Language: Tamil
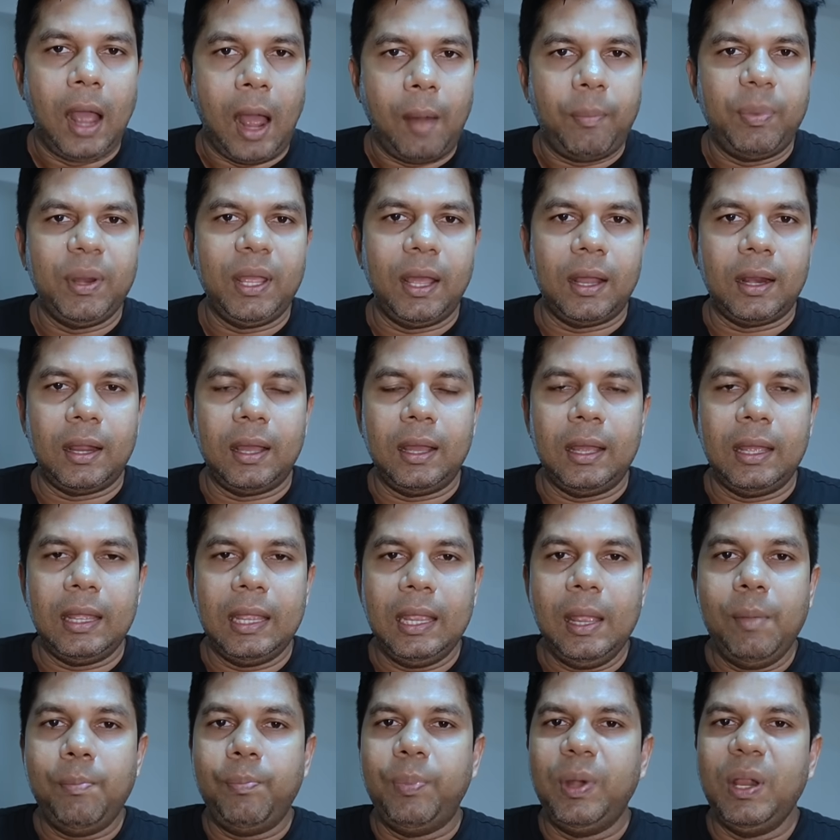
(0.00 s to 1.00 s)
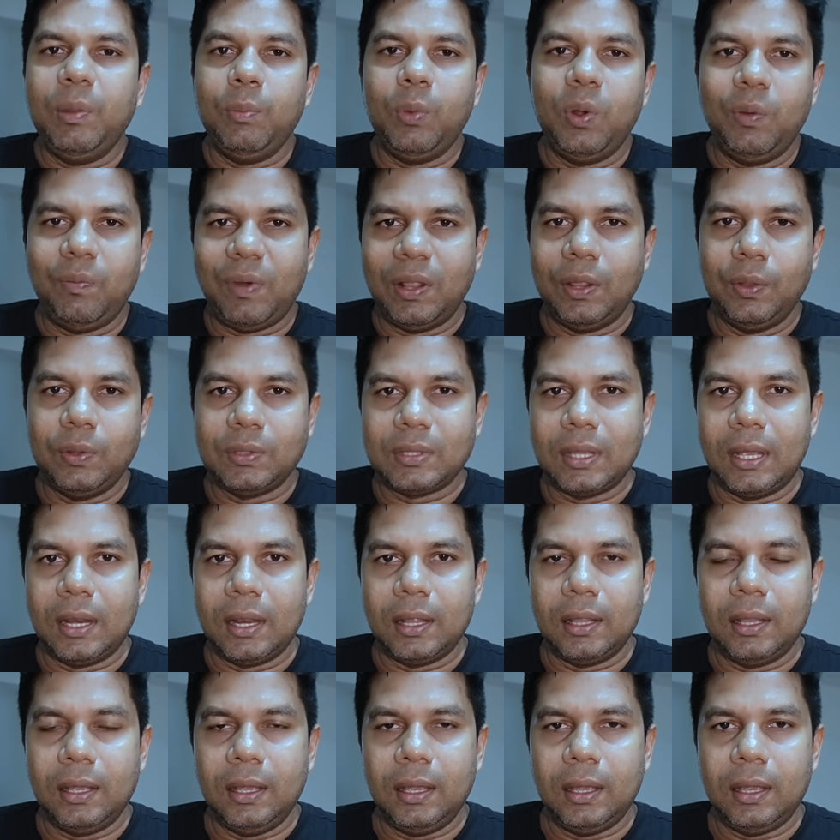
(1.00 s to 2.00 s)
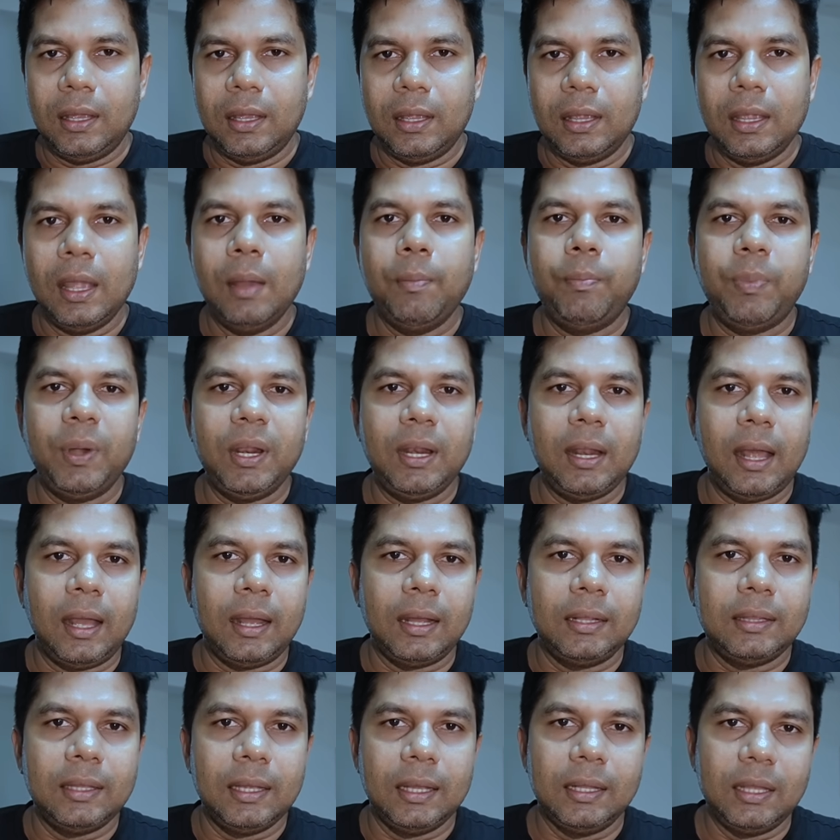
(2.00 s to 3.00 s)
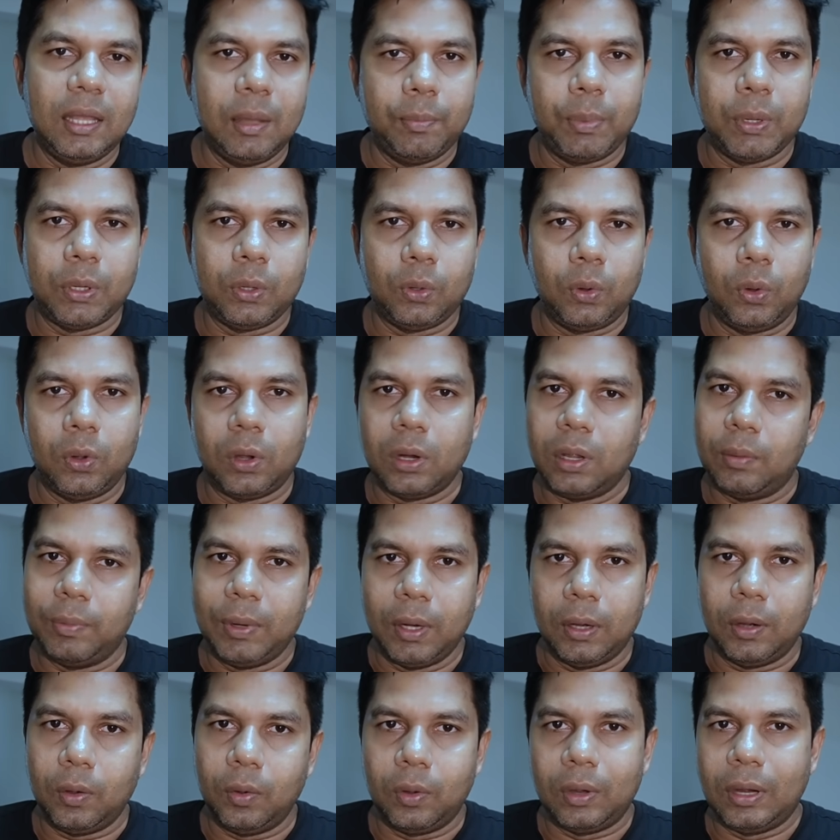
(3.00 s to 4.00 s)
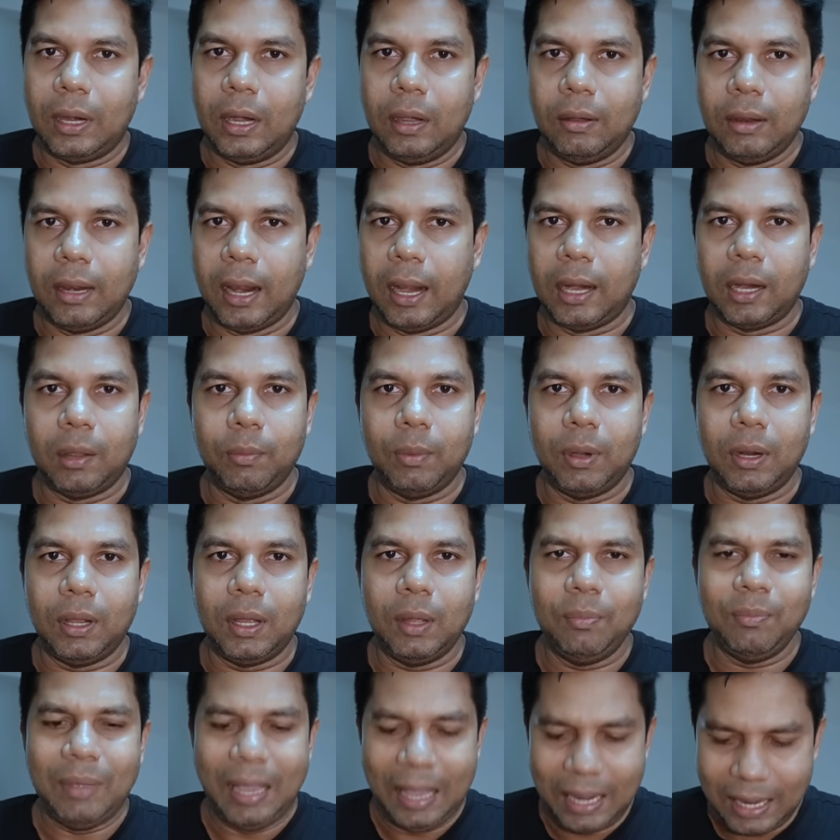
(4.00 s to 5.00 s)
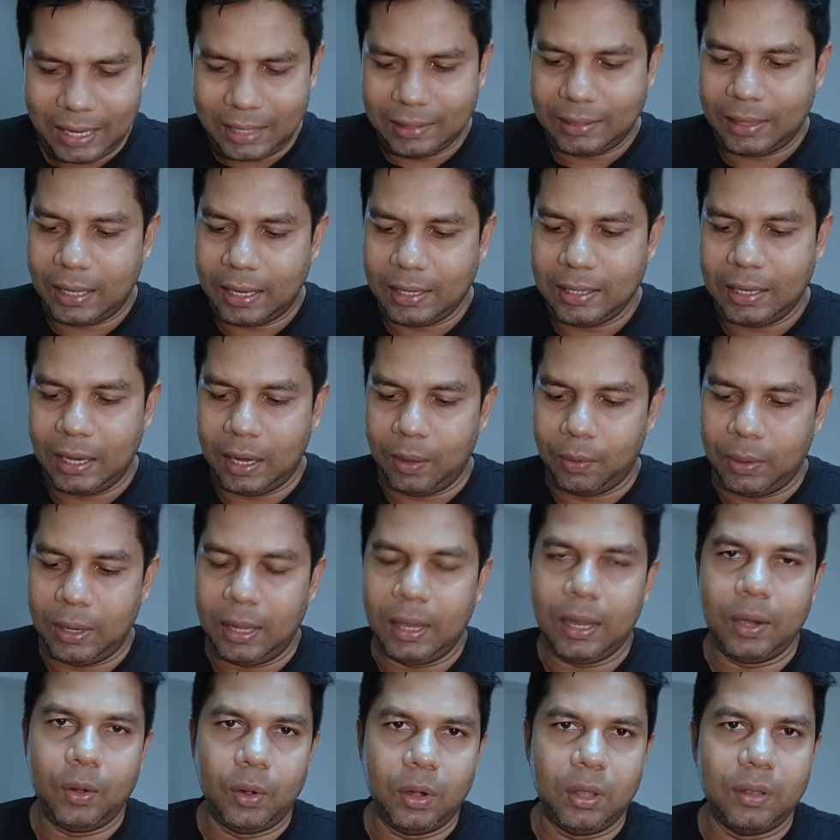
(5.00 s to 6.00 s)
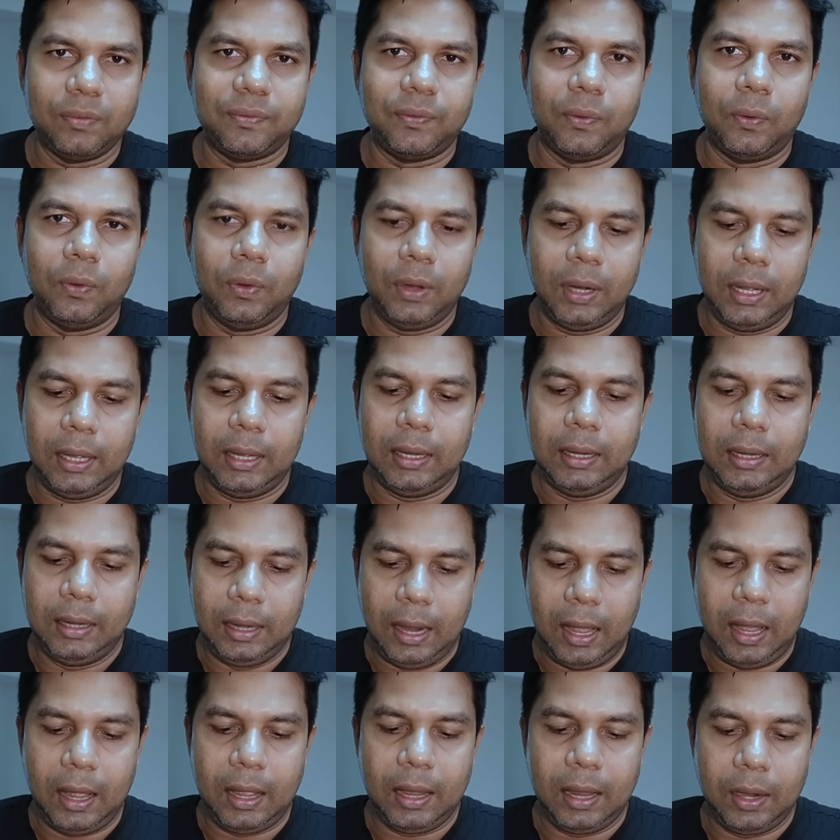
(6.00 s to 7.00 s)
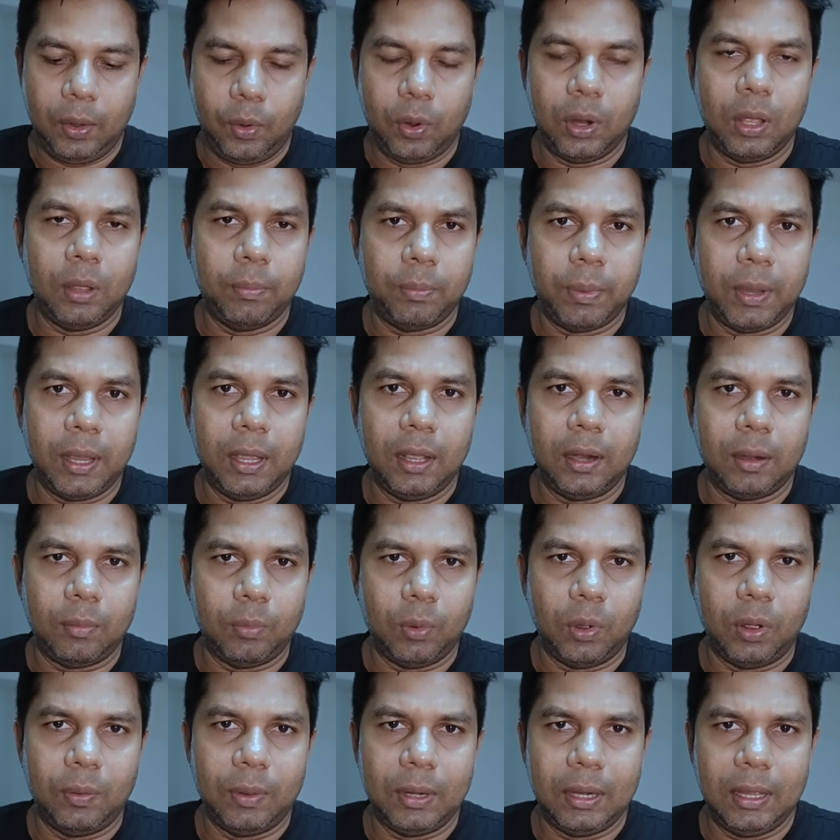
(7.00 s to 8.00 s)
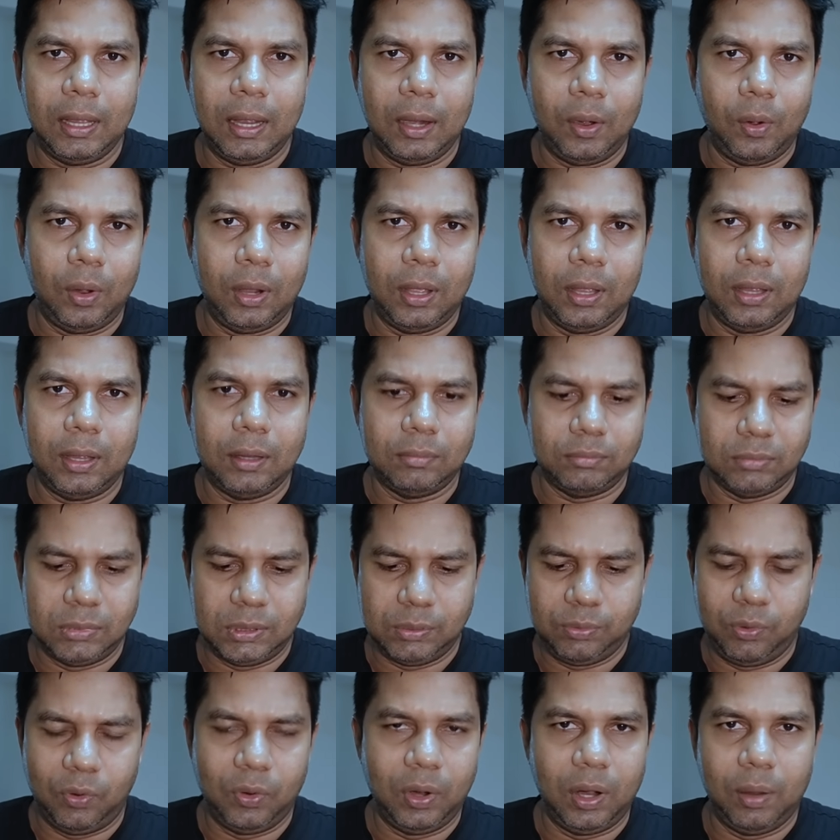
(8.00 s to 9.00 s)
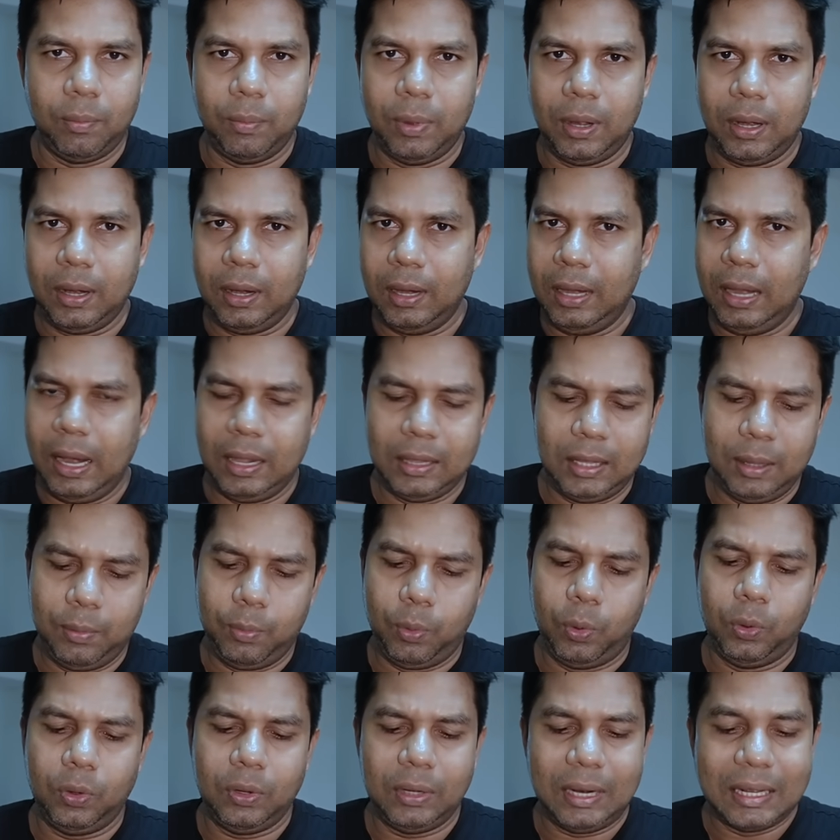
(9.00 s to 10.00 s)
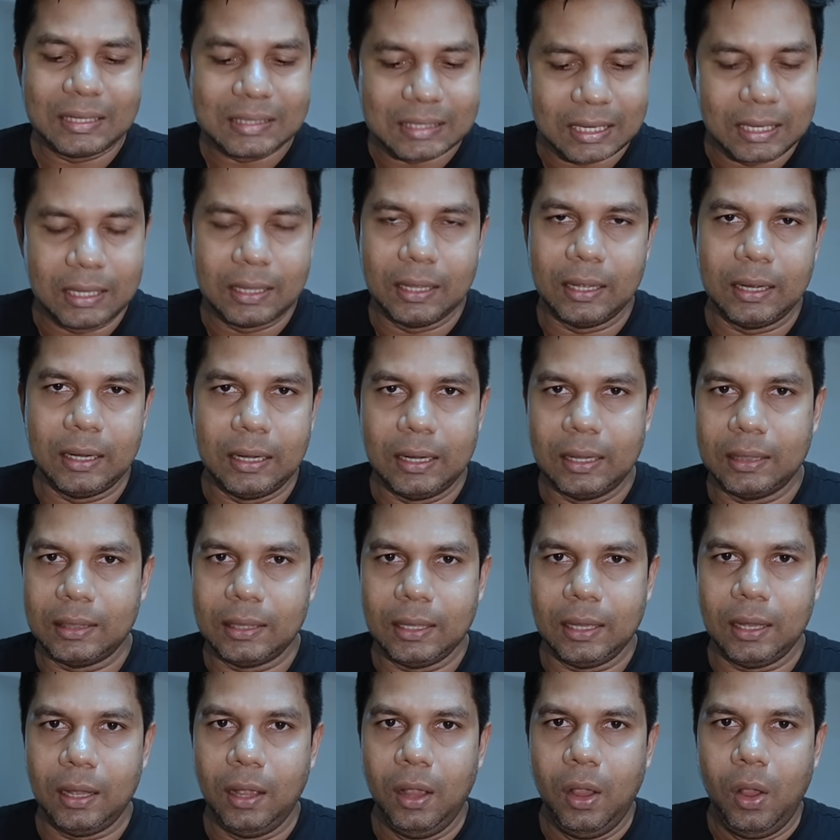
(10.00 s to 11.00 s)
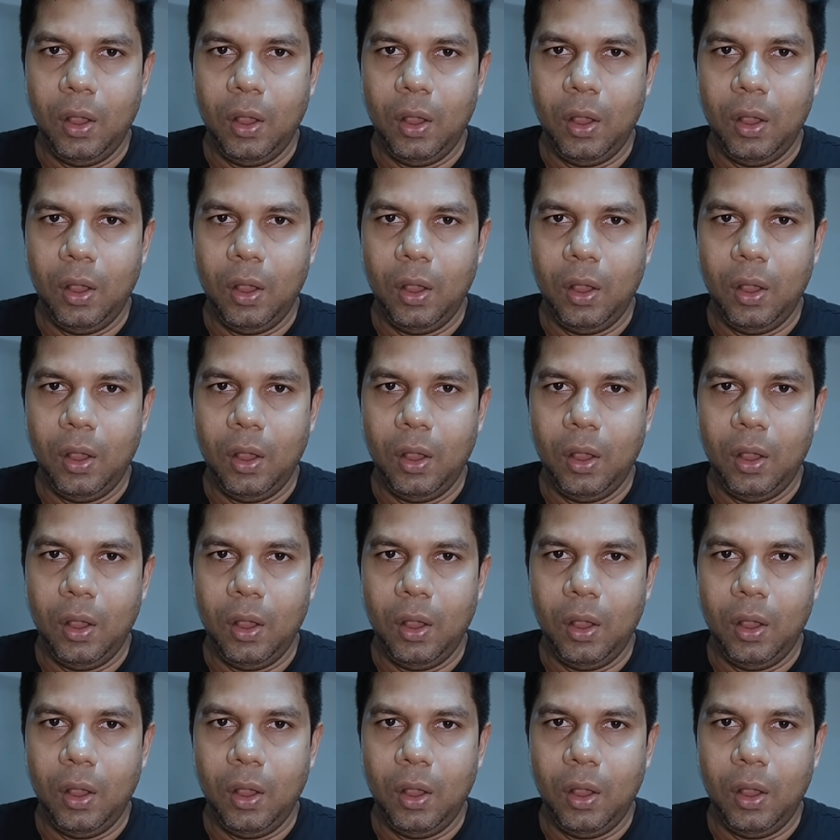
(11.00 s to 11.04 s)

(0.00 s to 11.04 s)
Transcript: அப்படியானா எப்படி முன்பதிவு செய்கிறது எப்படி நாங்கள் தேதியை பெற்றுக்கொள்கிறோம் அப்படின்ற ஒரு கேள்வி எல்லாருக்கும் இருக்கும் எனக்கு தெரிஞ்ச அளவில் என்னுடைய ஃபோனில் நான் என்னுடைய பேர் முகவரி என்னுடைய ஃபோன் நம்பர் எல்லாத்தையும் போட்டு நான் செய்து எடுத்த